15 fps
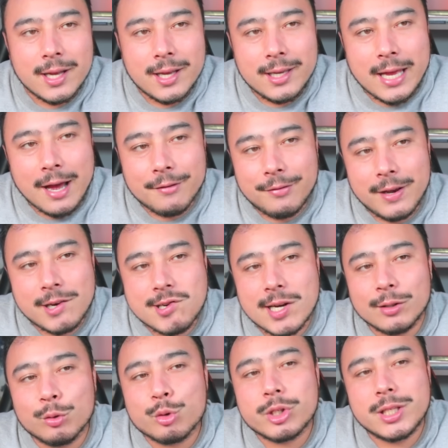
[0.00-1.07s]
E a Veja
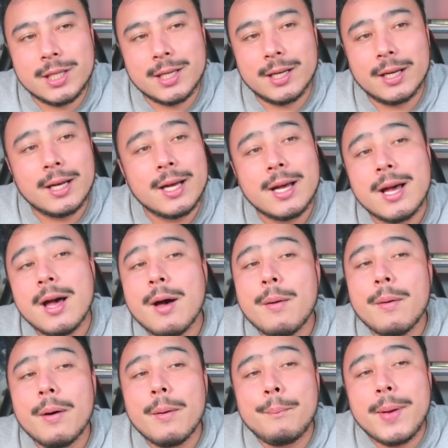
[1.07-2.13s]
anuncia:
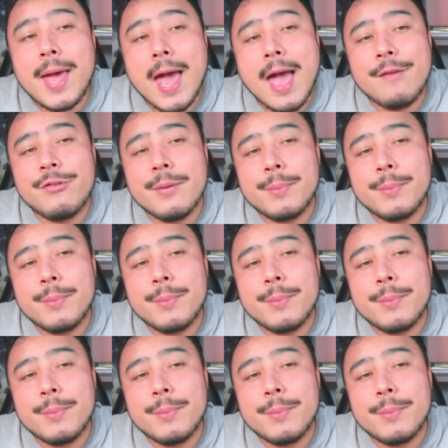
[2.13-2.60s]
PF